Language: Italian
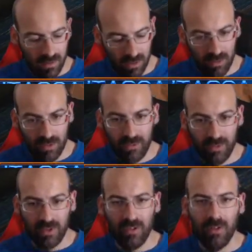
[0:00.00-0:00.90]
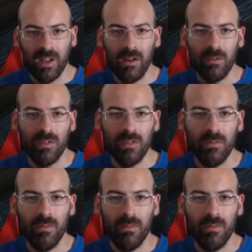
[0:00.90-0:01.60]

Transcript: Choose first loadout.